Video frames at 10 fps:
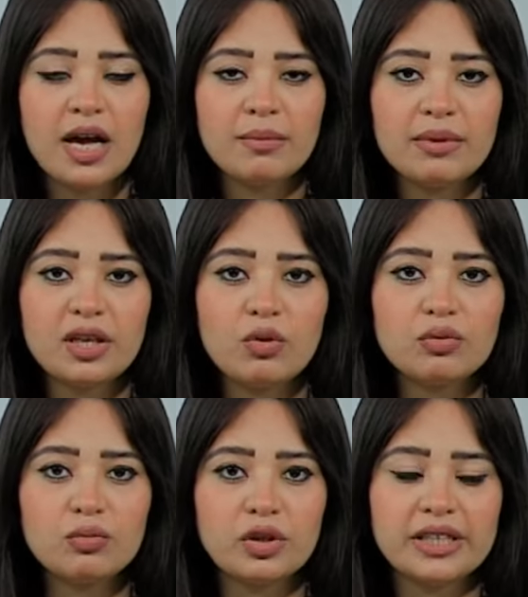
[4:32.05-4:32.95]

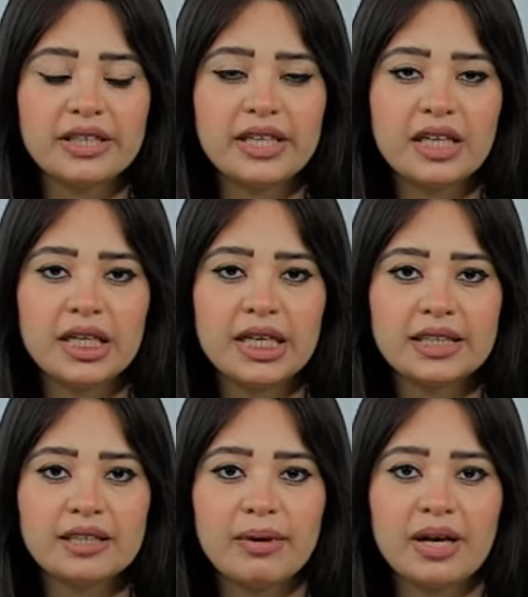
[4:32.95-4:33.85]
بتكون معتدلة إلى
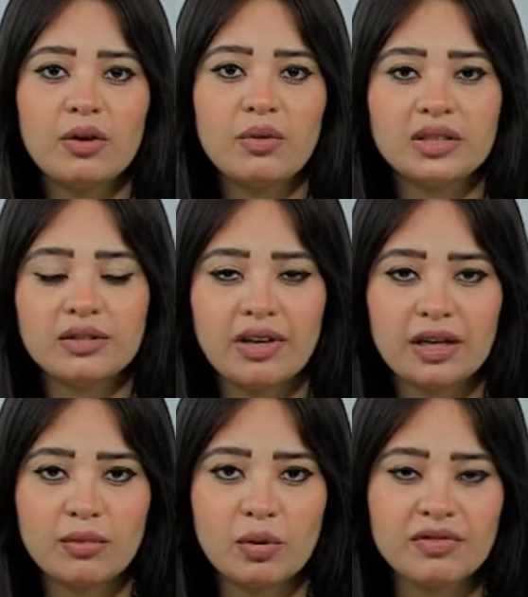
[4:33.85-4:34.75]
حد ما وارتفاع
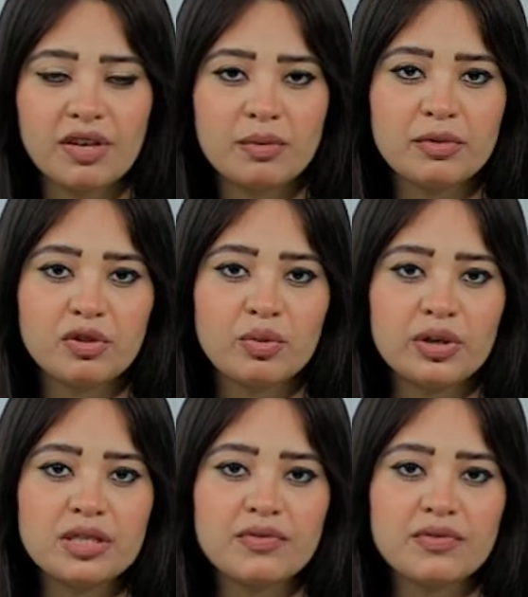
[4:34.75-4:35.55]
الموج فيها من متر ونصف